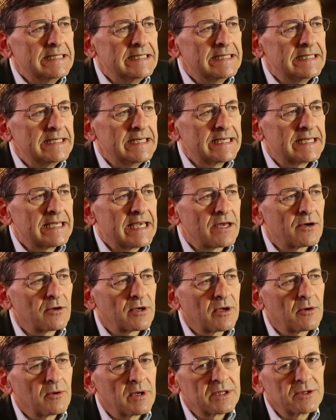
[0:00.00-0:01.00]
Eh, è chiaro
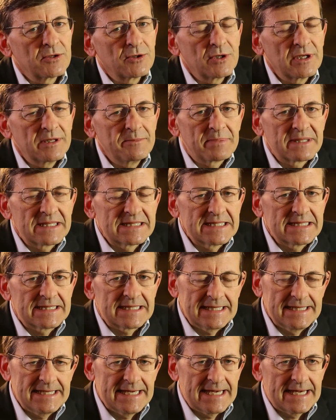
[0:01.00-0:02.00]
che quando le imprese
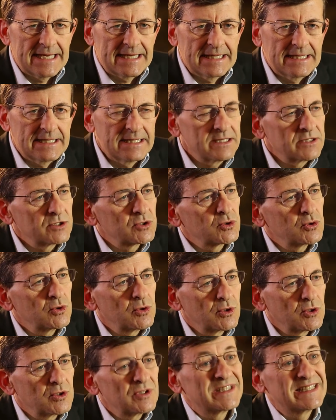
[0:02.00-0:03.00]
italiane
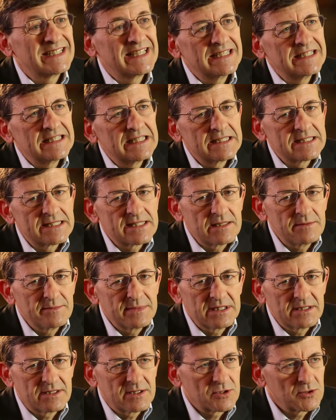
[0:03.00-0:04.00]
sono
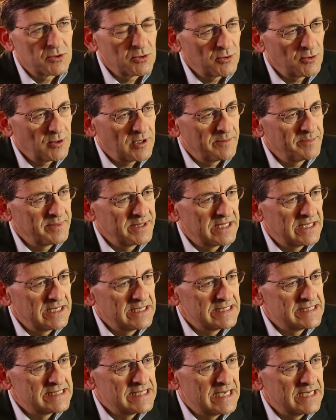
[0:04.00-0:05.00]
tendenzialmente
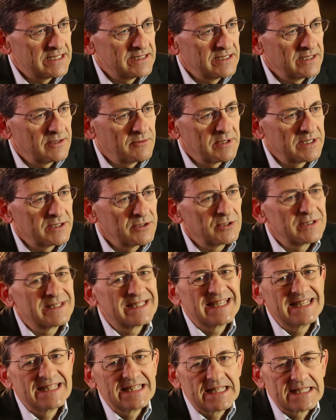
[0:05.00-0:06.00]
sottocapitalizzate, quando
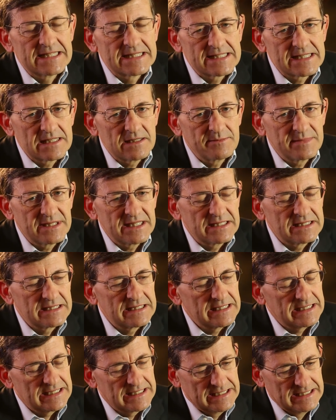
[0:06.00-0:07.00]

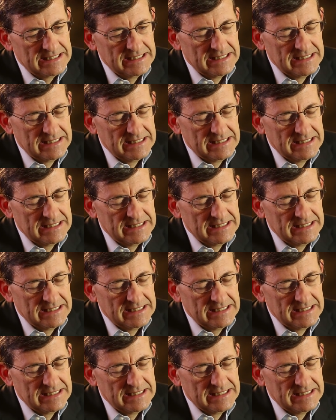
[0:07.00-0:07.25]
tendenzialmente